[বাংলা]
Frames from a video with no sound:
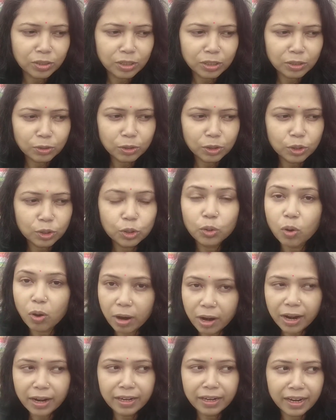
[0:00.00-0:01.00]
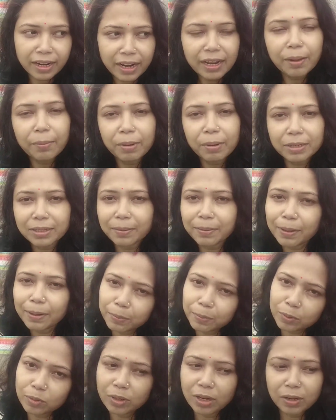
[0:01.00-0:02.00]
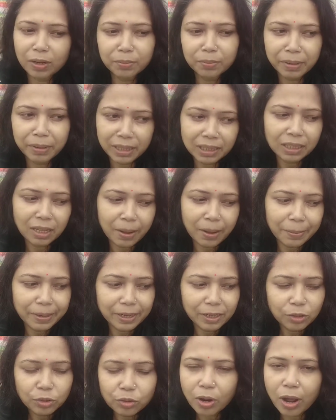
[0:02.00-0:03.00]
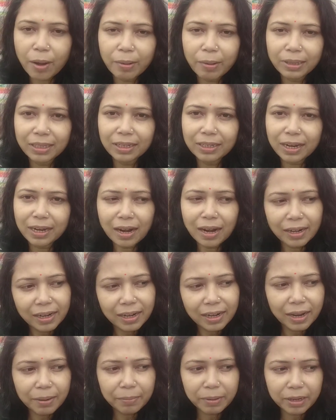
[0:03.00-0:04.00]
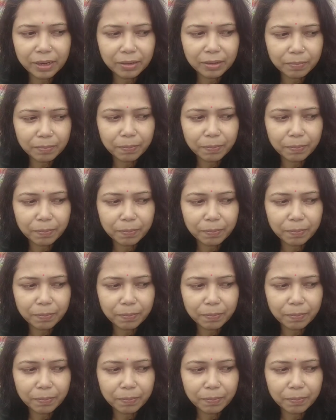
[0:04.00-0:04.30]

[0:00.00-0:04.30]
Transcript: কিন্তু কিছু করার নেই আমাকে জামা কাপড়গুলো এখন মেলতে হবে একটু হাওয়াতে টানলে মানে